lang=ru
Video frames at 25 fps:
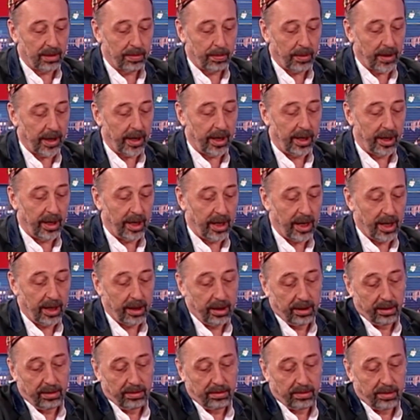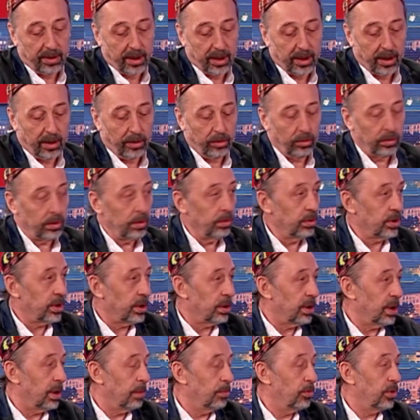правильно я сказал. Ну,
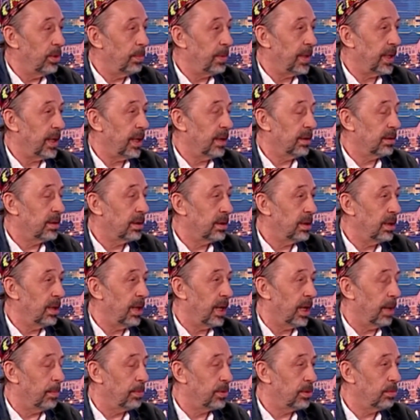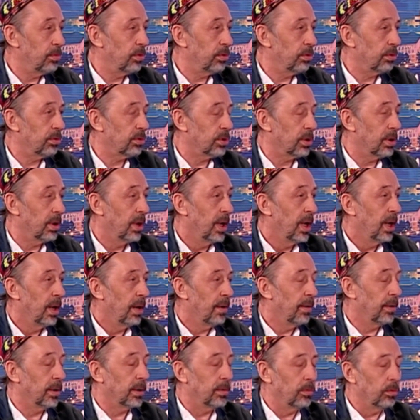слушайте, ему не понравился сценарий, почему он должен...
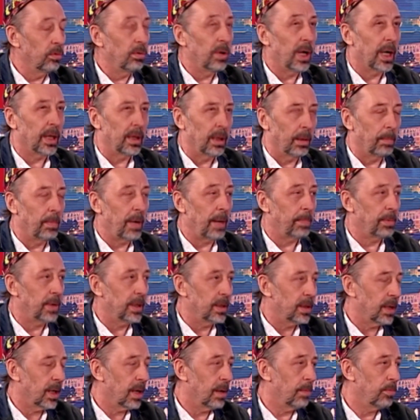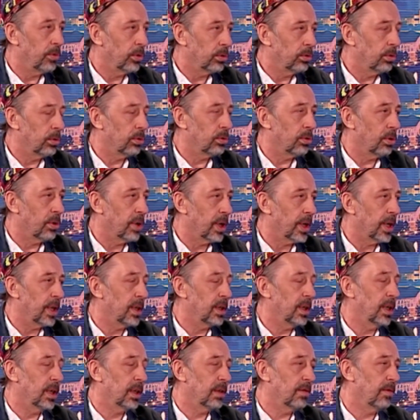Вот, ну, ладно, бабки заработаю, только
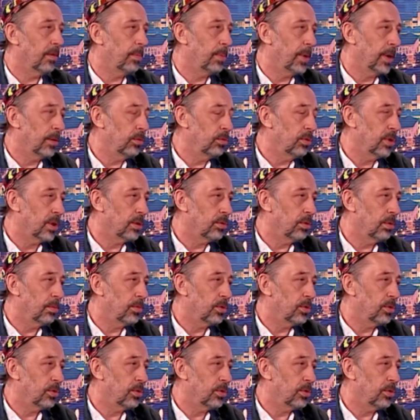ради этого пойду на А вы